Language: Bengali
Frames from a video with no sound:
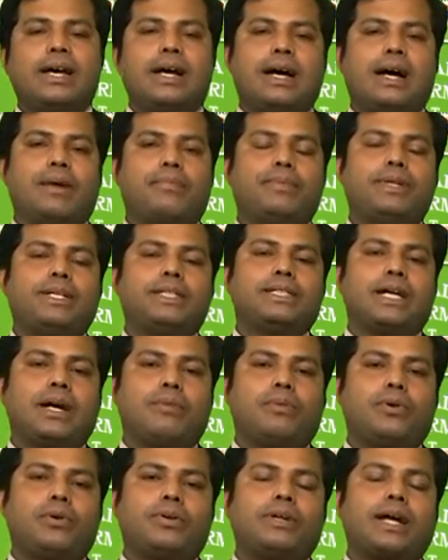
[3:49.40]
আপনি
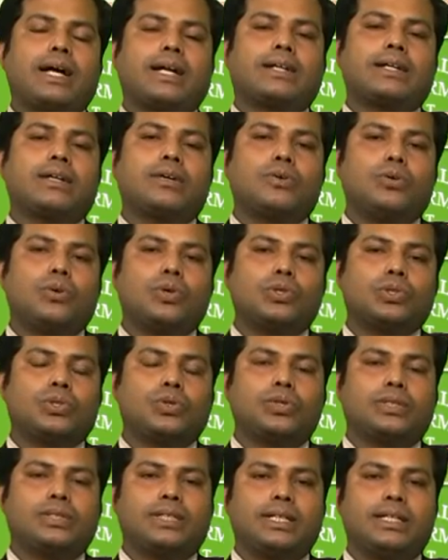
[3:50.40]
যেমন একটা কোর্স
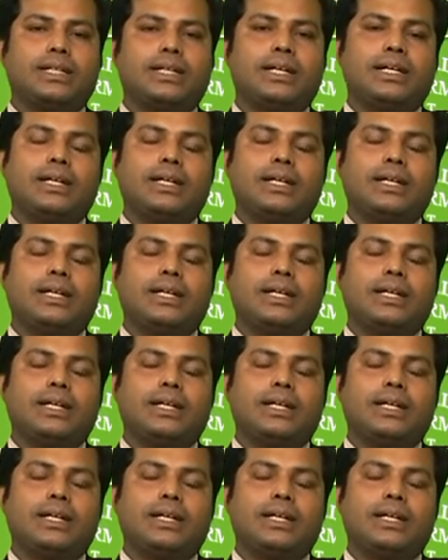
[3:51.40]
করছেন